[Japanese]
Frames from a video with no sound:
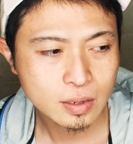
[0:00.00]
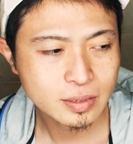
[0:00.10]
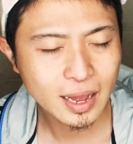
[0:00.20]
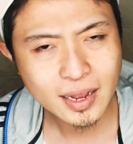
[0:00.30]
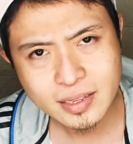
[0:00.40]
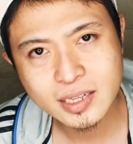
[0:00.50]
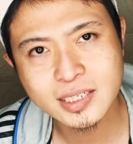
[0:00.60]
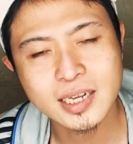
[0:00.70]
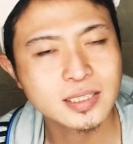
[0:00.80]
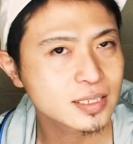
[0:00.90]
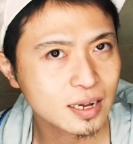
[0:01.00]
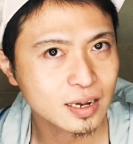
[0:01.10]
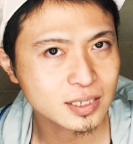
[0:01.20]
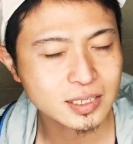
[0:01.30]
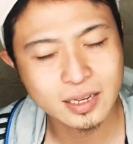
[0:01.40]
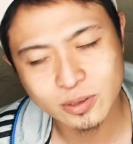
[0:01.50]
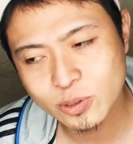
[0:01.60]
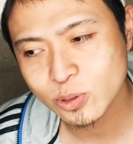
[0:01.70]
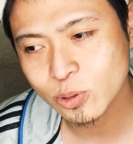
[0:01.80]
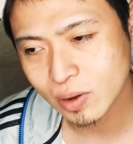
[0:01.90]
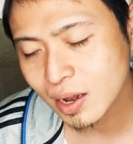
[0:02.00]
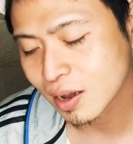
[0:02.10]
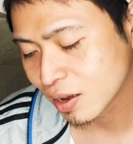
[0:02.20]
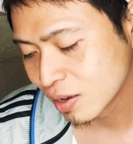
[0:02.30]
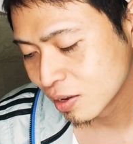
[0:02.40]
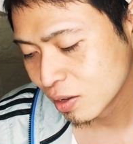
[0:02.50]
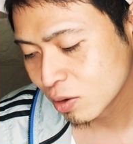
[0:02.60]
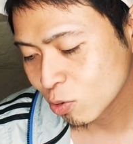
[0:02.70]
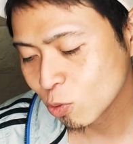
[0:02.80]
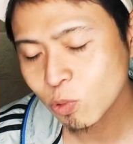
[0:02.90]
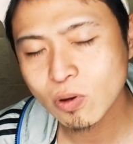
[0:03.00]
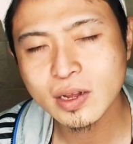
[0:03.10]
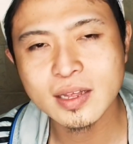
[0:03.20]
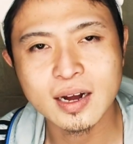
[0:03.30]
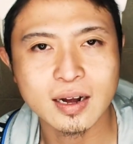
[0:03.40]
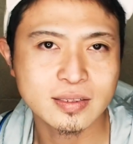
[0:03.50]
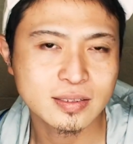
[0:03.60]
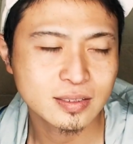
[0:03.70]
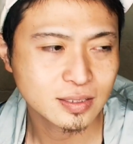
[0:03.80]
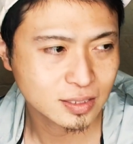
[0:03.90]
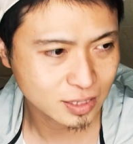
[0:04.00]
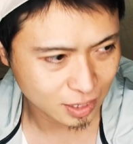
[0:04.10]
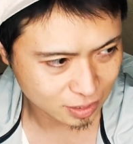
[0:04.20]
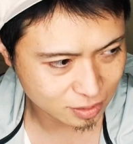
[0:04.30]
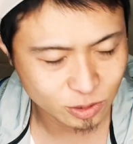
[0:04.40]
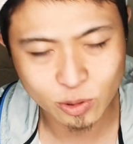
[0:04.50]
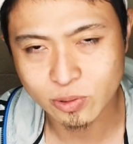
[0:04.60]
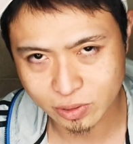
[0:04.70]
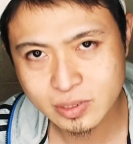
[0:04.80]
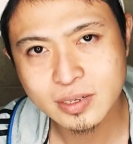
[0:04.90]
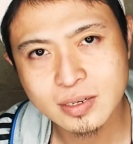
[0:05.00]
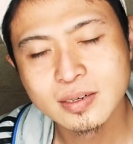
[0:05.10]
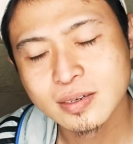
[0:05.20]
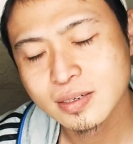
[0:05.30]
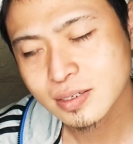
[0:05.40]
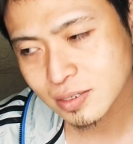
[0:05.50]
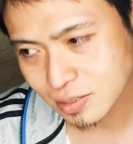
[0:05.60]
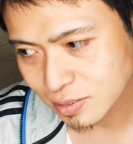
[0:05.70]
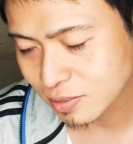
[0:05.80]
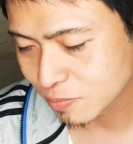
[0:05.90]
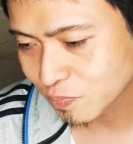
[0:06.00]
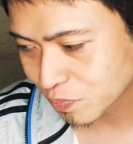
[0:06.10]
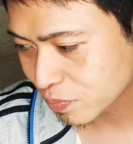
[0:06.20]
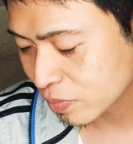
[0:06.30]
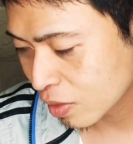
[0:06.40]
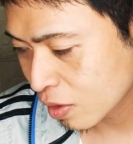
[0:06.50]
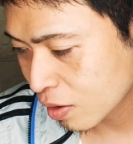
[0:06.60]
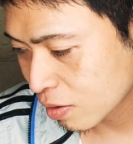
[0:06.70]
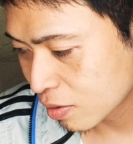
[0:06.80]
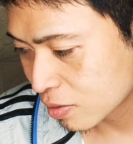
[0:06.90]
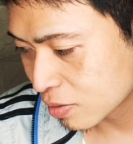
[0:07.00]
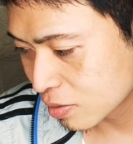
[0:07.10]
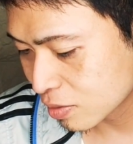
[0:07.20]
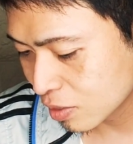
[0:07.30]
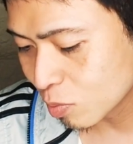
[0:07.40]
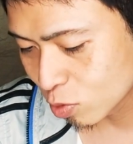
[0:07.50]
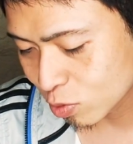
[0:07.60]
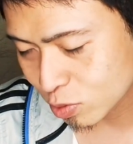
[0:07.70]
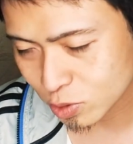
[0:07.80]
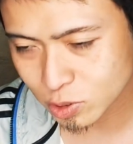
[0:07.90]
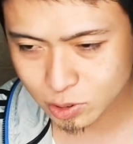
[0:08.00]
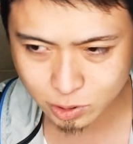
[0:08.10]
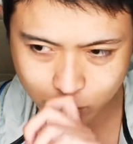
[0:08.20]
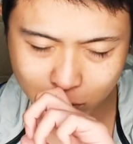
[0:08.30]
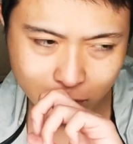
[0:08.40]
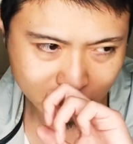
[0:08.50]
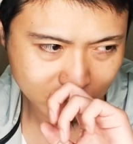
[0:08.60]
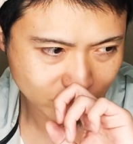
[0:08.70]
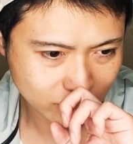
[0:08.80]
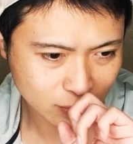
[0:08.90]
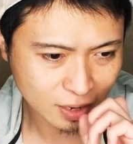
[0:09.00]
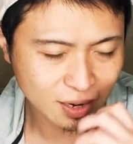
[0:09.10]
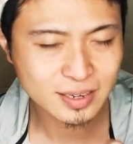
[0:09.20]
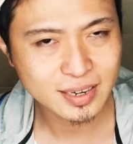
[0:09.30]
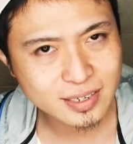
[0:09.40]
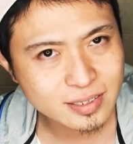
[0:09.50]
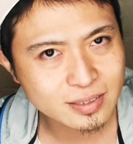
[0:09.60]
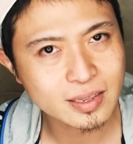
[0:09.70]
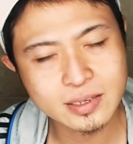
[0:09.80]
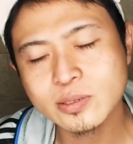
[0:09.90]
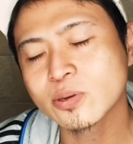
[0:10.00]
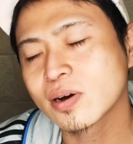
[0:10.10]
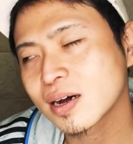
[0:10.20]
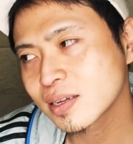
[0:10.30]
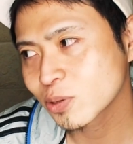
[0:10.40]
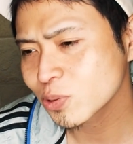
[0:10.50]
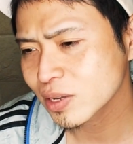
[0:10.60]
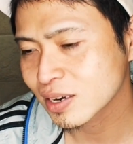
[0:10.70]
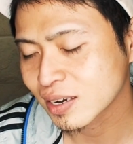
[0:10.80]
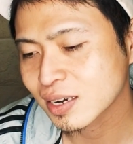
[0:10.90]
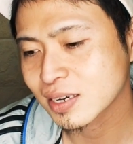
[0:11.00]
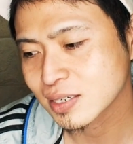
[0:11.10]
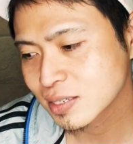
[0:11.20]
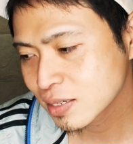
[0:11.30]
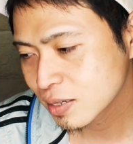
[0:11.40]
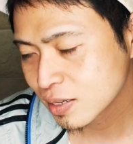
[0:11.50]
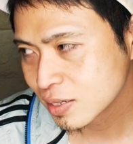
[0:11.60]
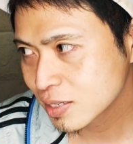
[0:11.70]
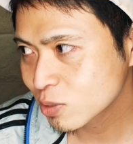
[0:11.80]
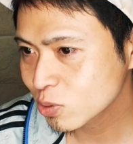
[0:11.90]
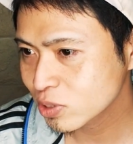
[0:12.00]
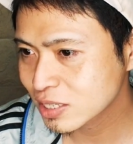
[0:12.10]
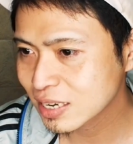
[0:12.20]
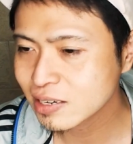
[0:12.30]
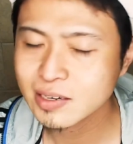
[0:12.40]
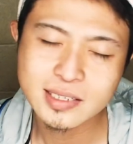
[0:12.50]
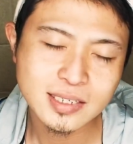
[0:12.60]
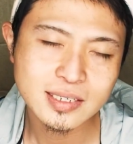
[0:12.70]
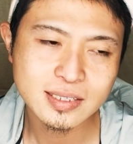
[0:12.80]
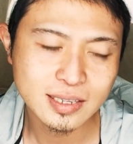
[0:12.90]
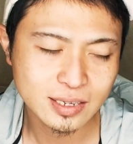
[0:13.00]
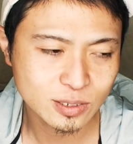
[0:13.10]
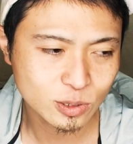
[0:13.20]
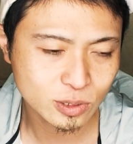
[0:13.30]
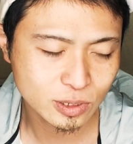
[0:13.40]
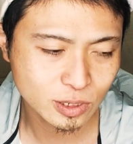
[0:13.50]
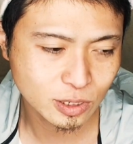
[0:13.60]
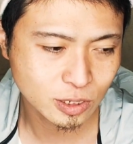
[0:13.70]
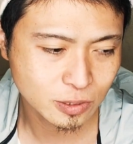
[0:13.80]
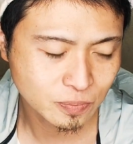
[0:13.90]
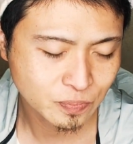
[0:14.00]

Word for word: なんで自殺なんかしたのとは思わなかったのよ、うん、でもその感覚っていうのがどうやら人と違うらしいっていう